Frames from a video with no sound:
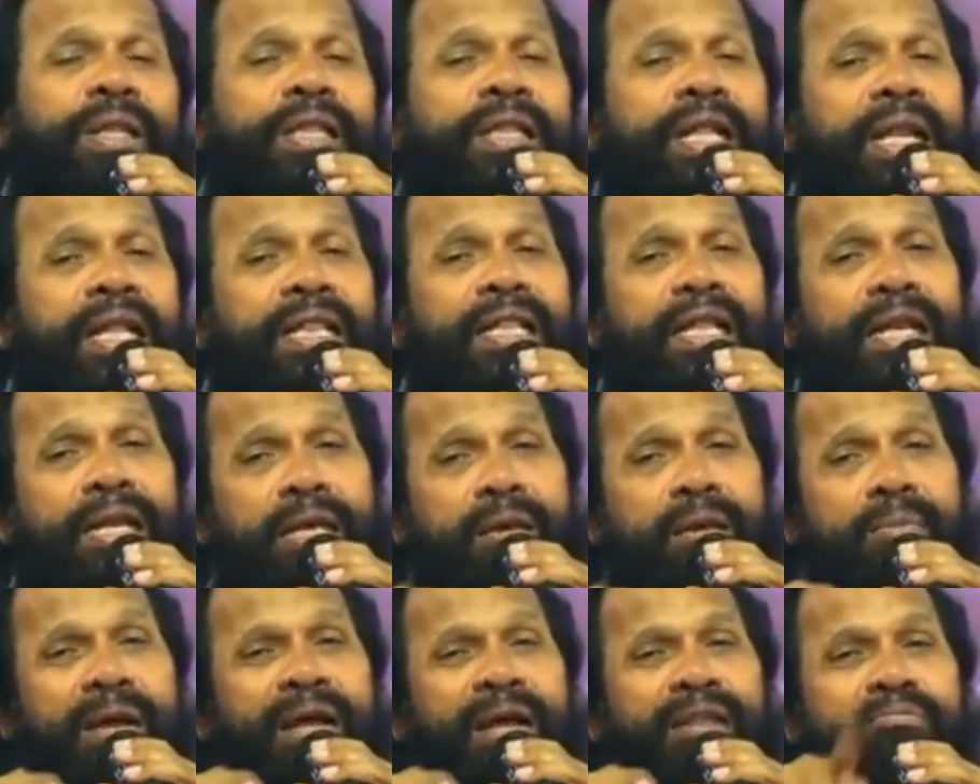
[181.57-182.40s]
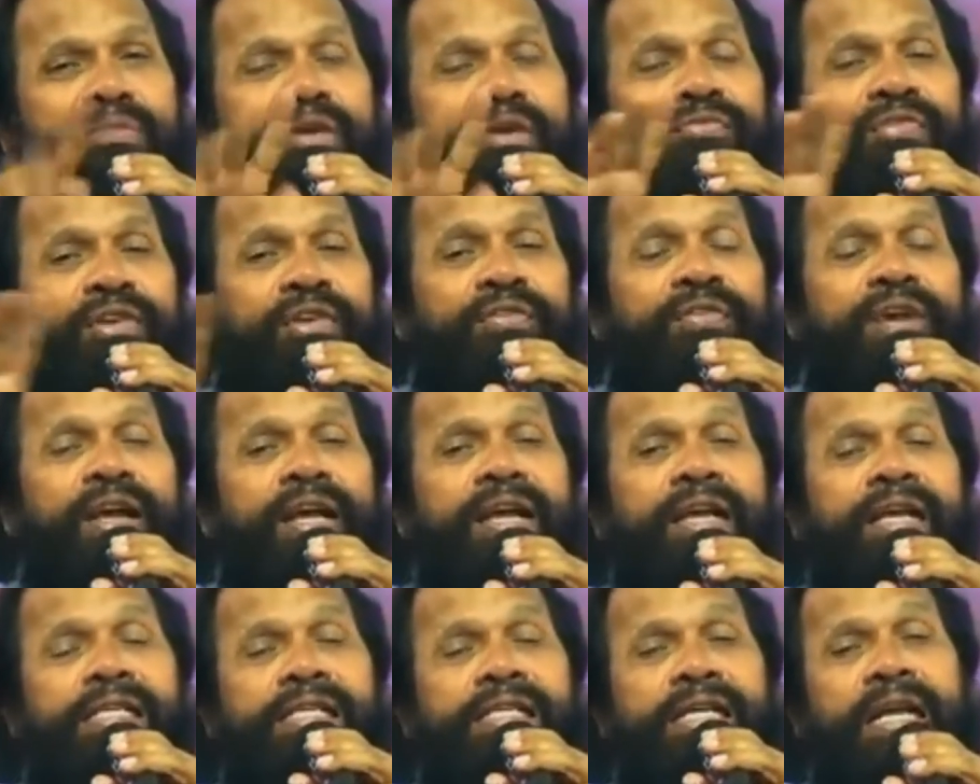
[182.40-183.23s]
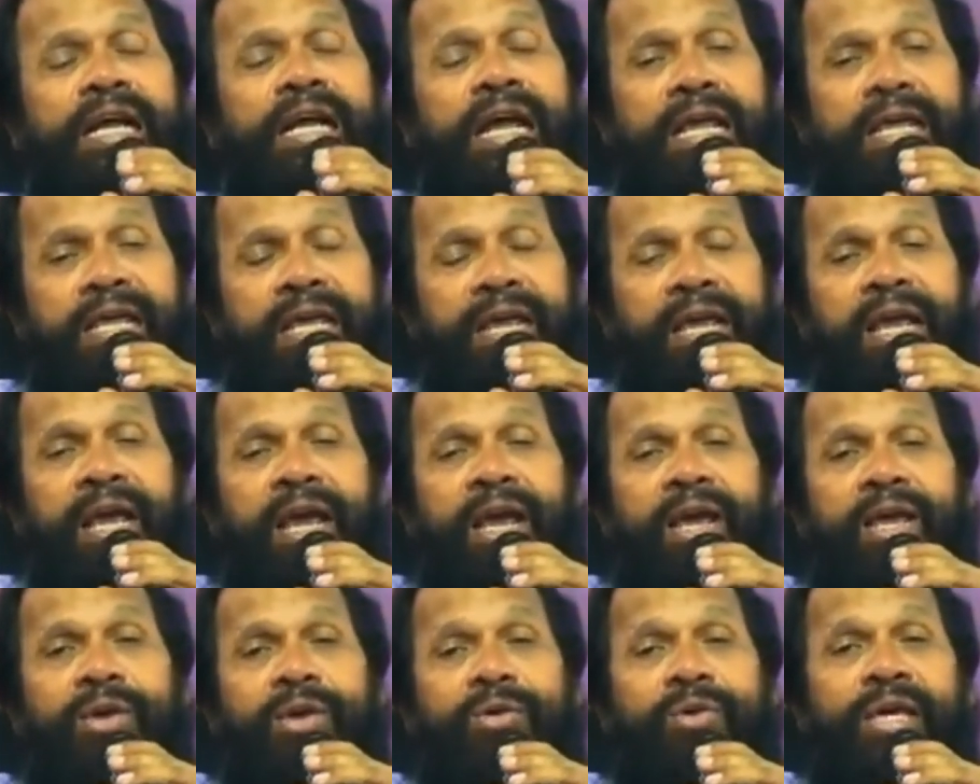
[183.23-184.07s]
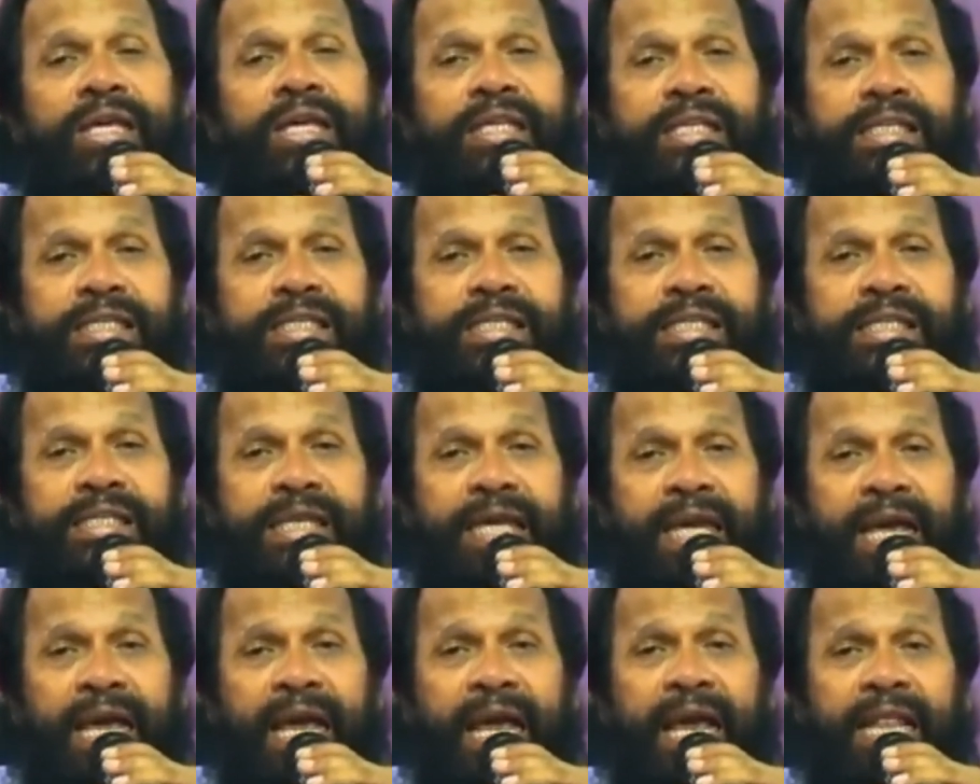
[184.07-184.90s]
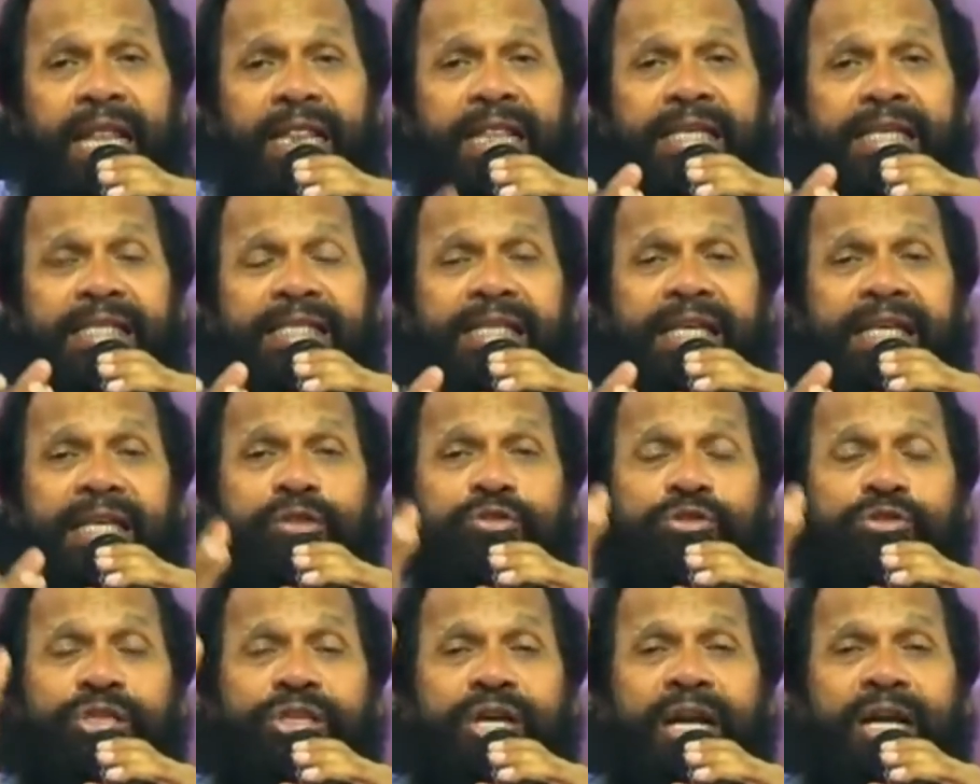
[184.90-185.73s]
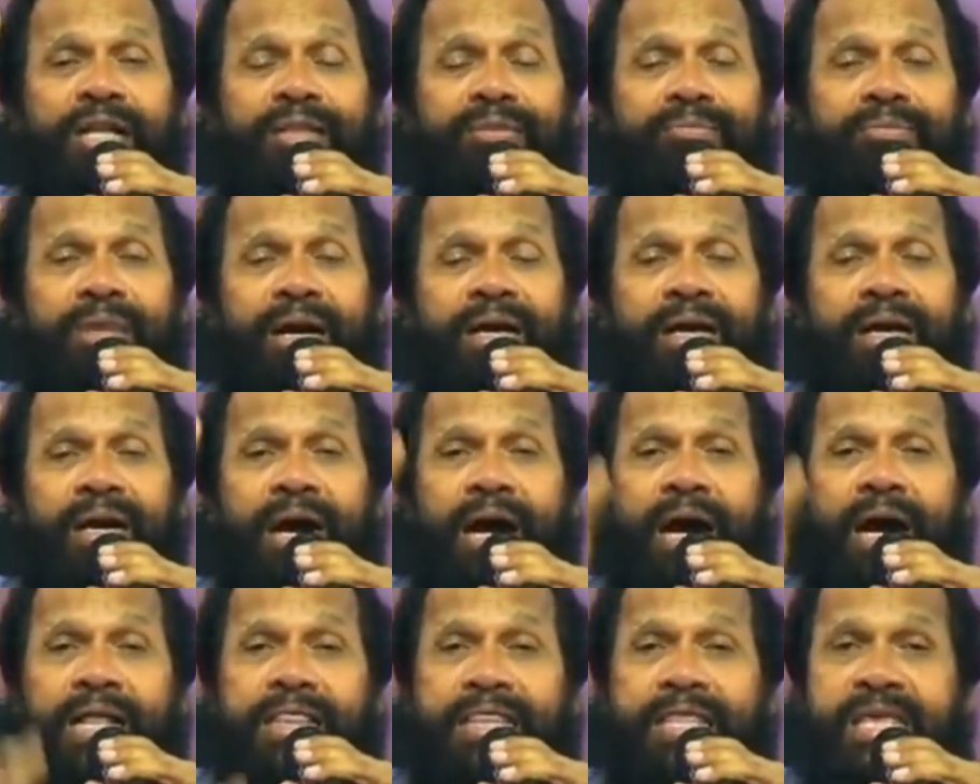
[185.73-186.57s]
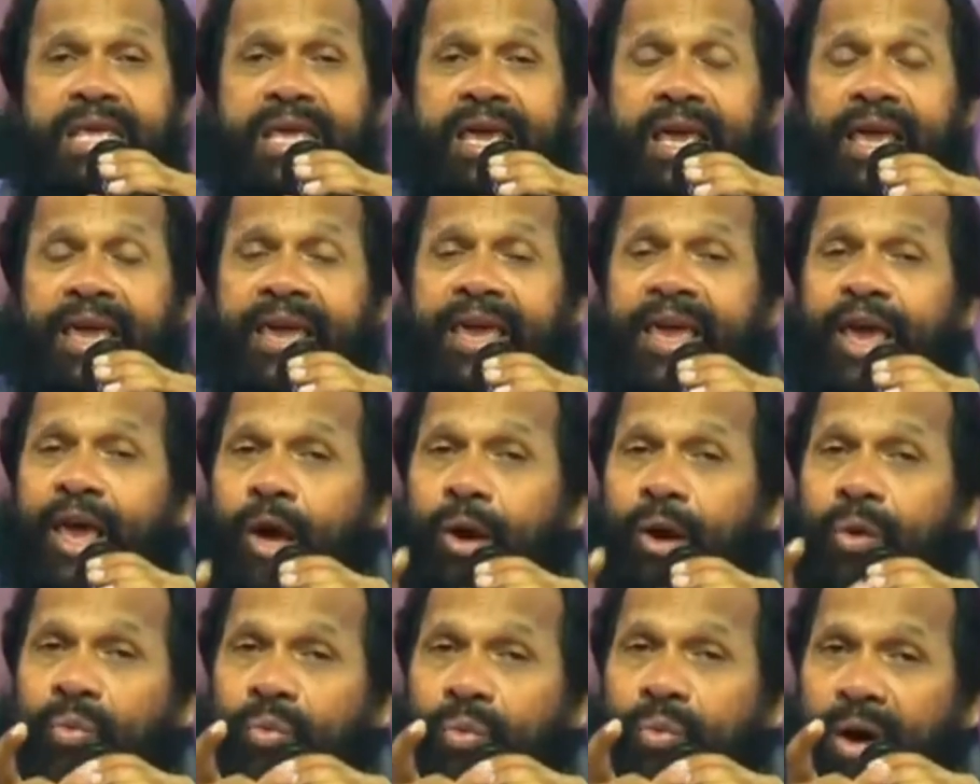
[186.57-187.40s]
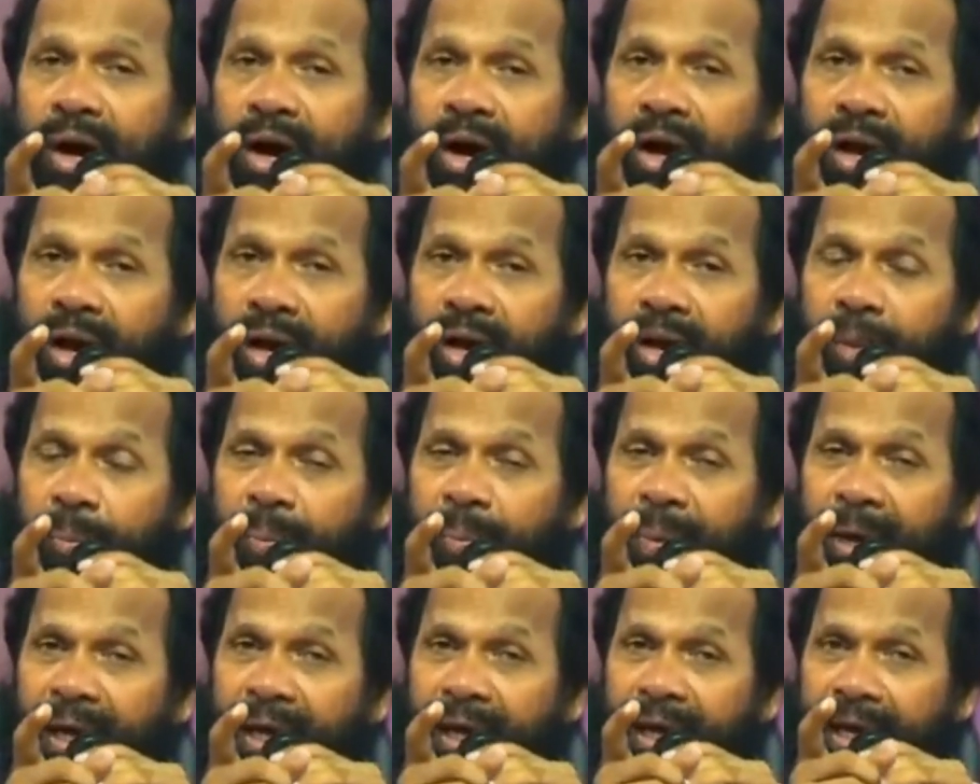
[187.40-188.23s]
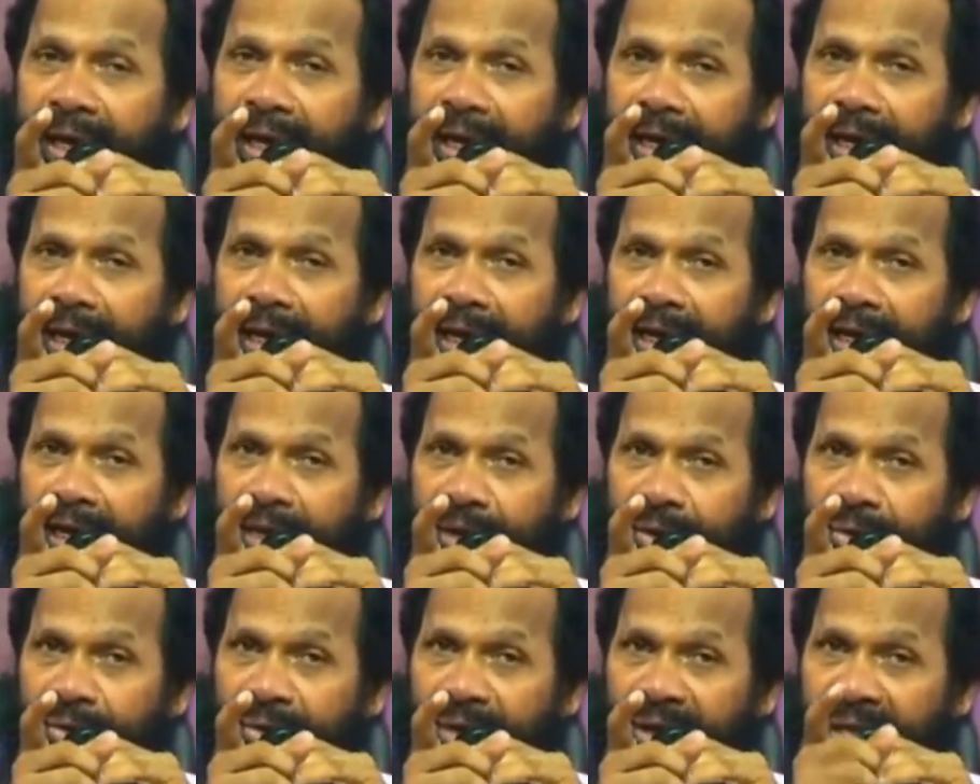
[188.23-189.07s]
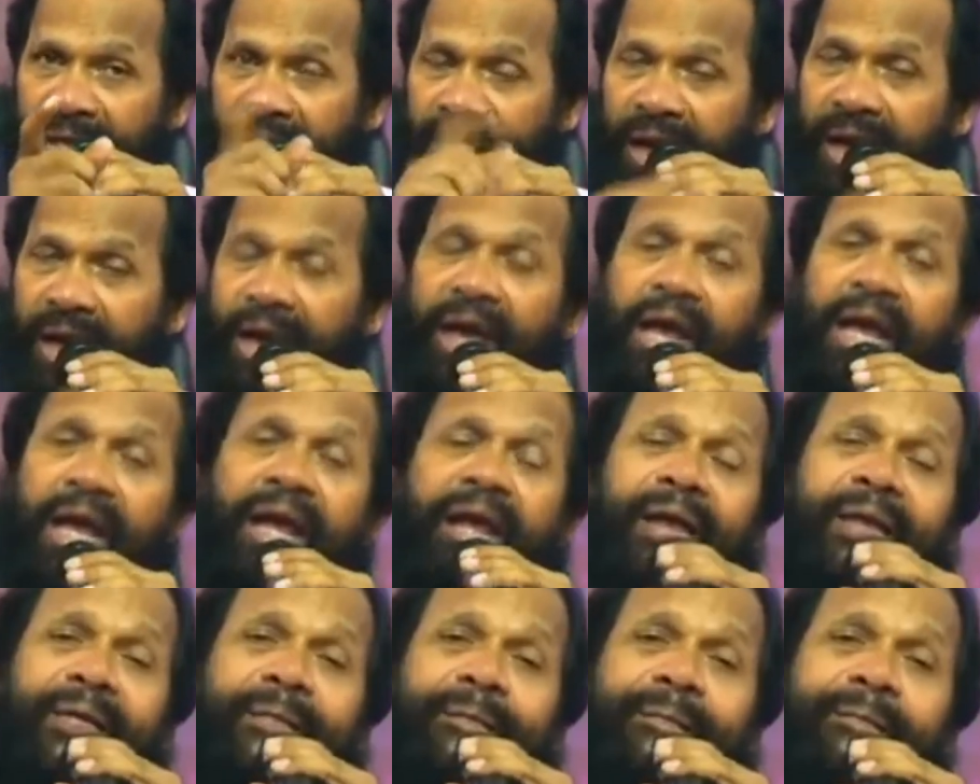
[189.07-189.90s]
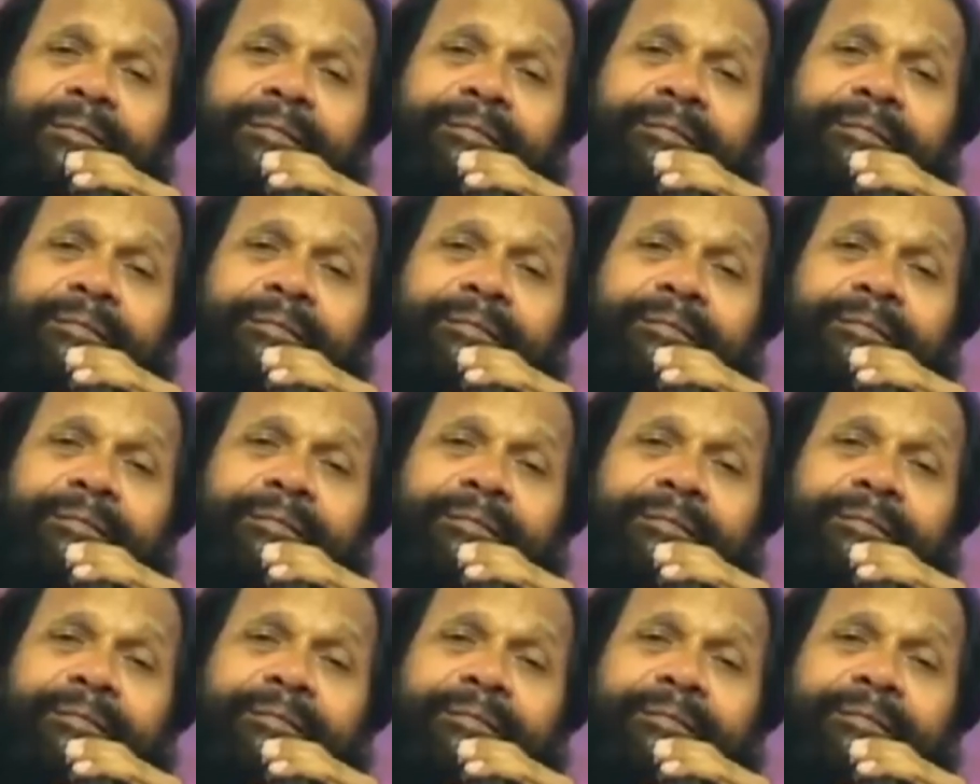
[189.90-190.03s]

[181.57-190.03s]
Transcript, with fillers: पंद्रह दिन के बाद में फिर वहीं नजर आएंगी क्योंकि जिस छेद से दुष्ट आत्माएं आती हैं वहां रिपेयरिंग नहीं हुई है